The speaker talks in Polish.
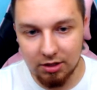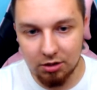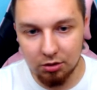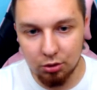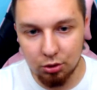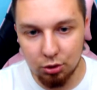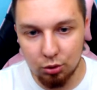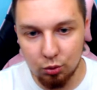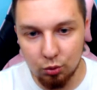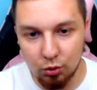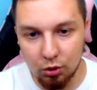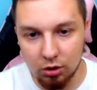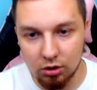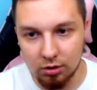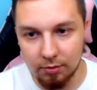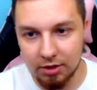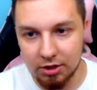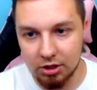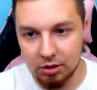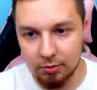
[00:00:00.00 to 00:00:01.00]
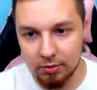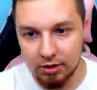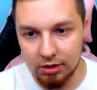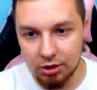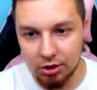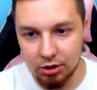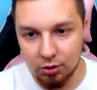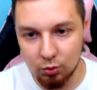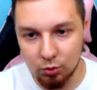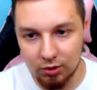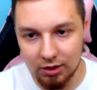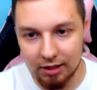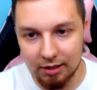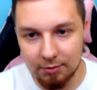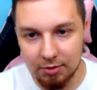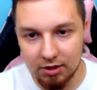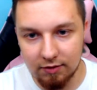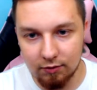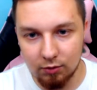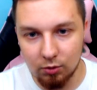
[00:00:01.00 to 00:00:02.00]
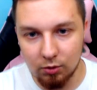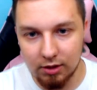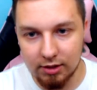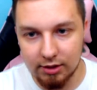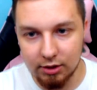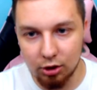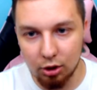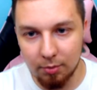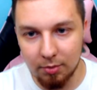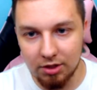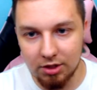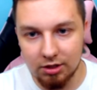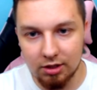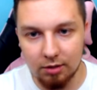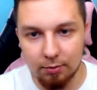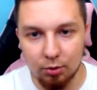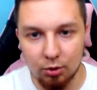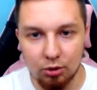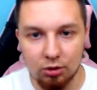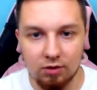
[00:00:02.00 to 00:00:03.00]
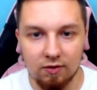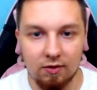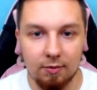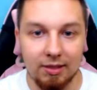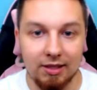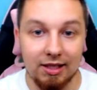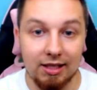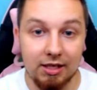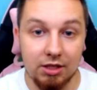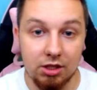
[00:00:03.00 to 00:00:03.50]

będzie dość długo. Zobaczymy, czy uda nam się w ogóle zdobyć ten brązowy medal.